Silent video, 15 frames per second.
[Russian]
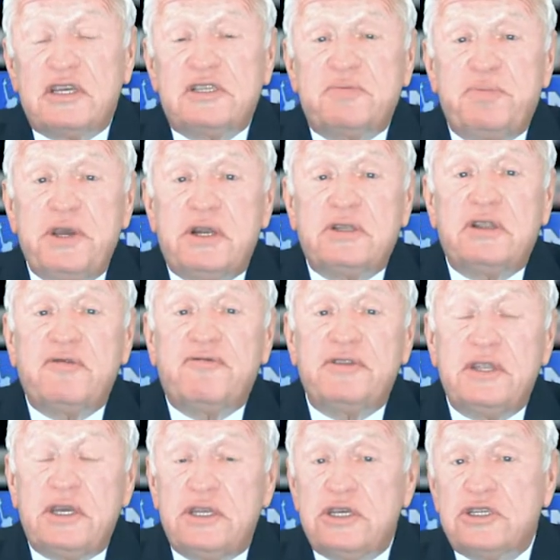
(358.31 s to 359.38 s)
экспертов,
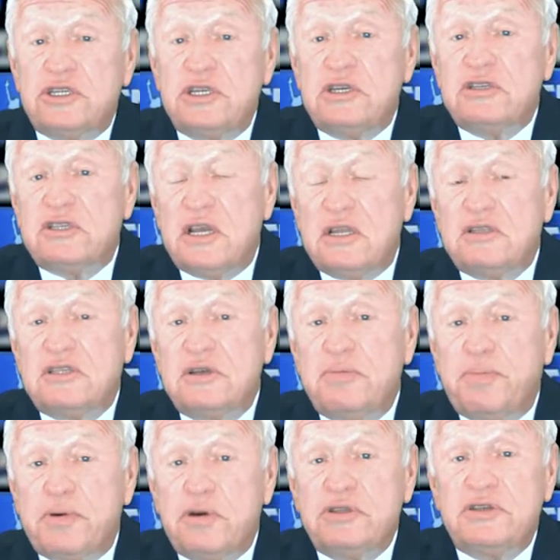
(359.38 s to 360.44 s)
нынешние санкции
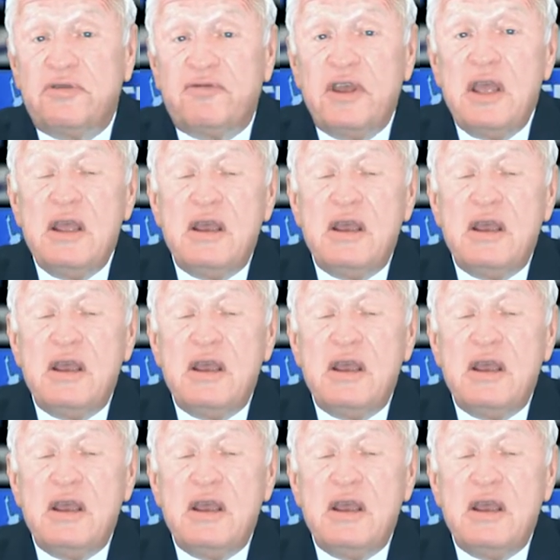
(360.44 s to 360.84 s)
против